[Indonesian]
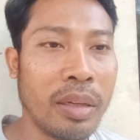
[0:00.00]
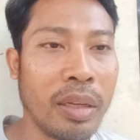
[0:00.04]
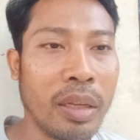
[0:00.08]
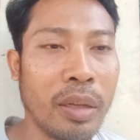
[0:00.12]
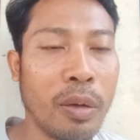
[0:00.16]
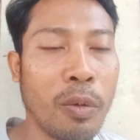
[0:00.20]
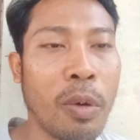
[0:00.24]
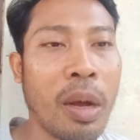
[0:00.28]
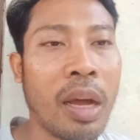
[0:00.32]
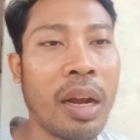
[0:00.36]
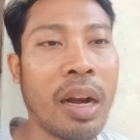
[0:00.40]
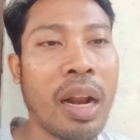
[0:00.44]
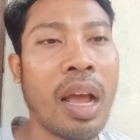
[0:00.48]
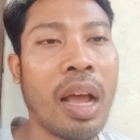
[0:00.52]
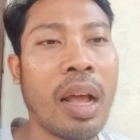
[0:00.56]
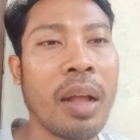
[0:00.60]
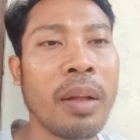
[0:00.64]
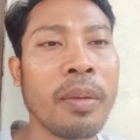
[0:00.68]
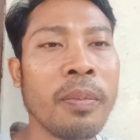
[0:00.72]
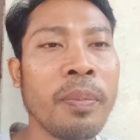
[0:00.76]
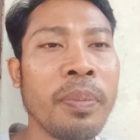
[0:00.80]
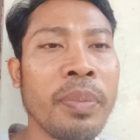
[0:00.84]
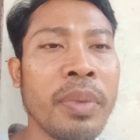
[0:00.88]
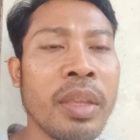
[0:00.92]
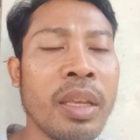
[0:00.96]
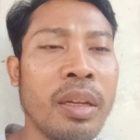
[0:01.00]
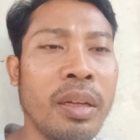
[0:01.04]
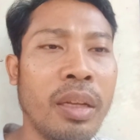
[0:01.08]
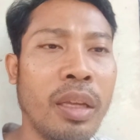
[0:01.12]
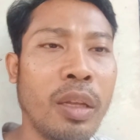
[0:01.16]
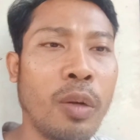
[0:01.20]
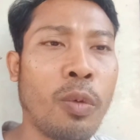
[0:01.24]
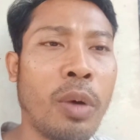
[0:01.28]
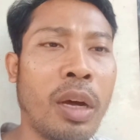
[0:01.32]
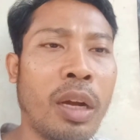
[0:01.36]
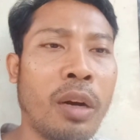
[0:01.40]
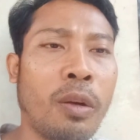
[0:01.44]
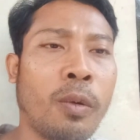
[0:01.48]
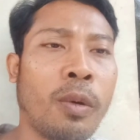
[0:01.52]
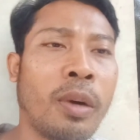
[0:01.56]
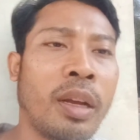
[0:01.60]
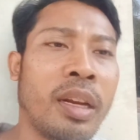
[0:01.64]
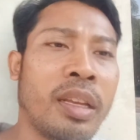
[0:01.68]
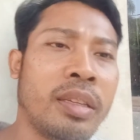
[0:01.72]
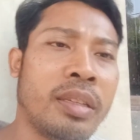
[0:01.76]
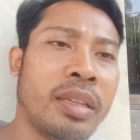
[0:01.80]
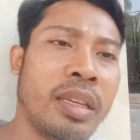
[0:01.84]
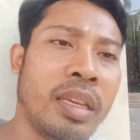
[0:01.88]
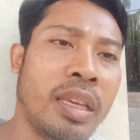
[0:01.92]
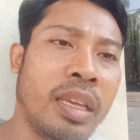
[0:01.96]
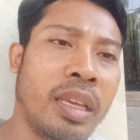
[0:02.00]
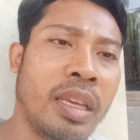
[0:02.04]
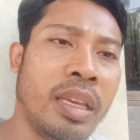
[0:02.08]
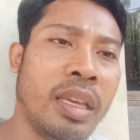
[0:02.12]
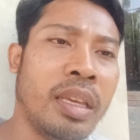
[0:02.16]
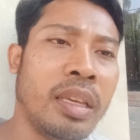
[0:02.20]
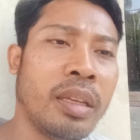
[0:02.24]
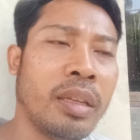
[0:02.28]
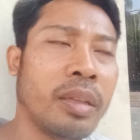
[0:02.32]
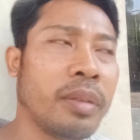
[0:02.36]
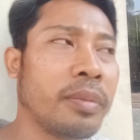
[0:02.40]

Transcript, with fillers: di luar ah di luar koalisi